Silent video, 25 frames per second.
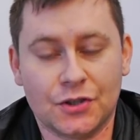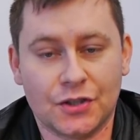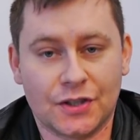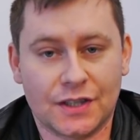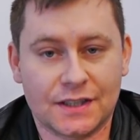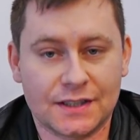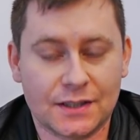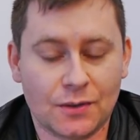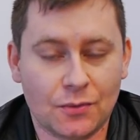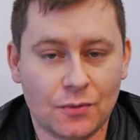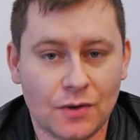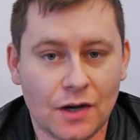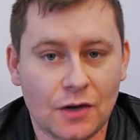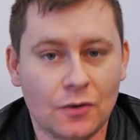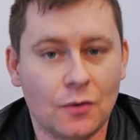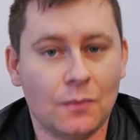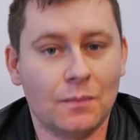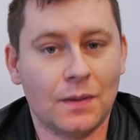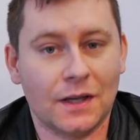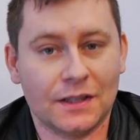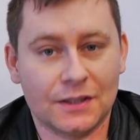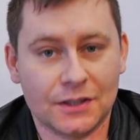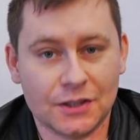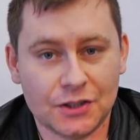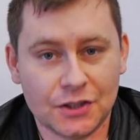że ta załoga
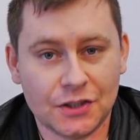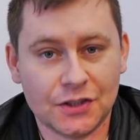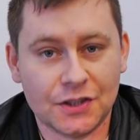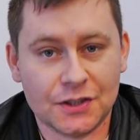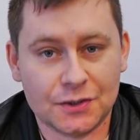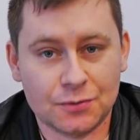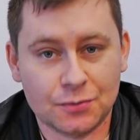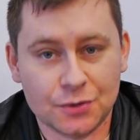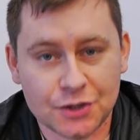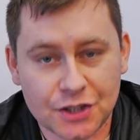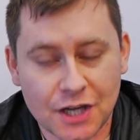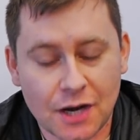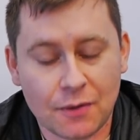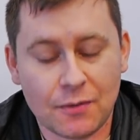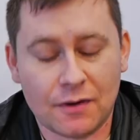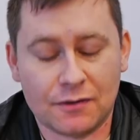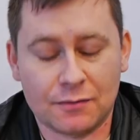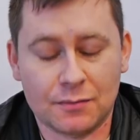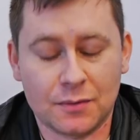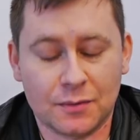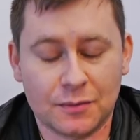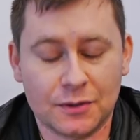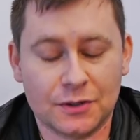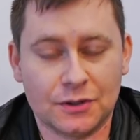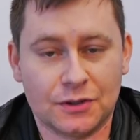kompletnie się nie słyszała
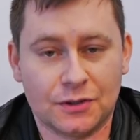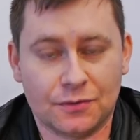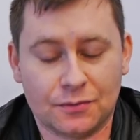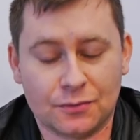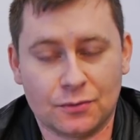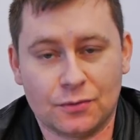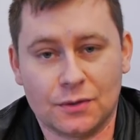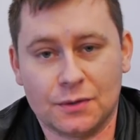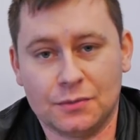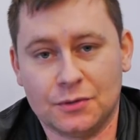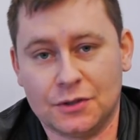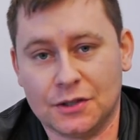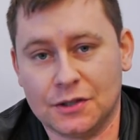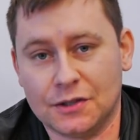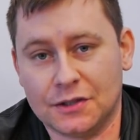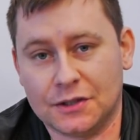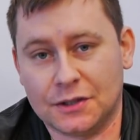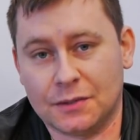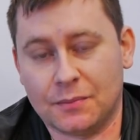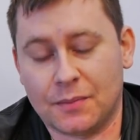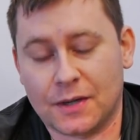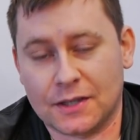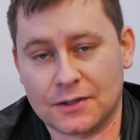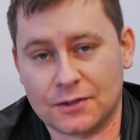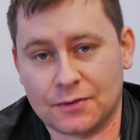w momencie, w którym
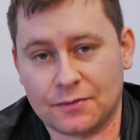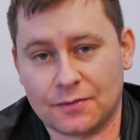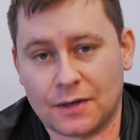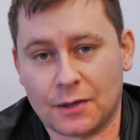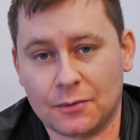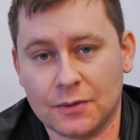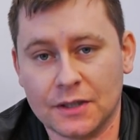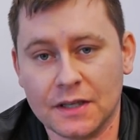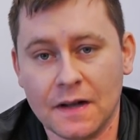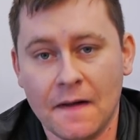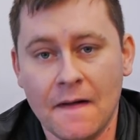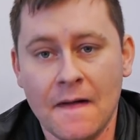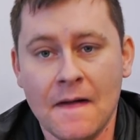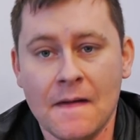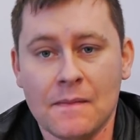silniki pracowały.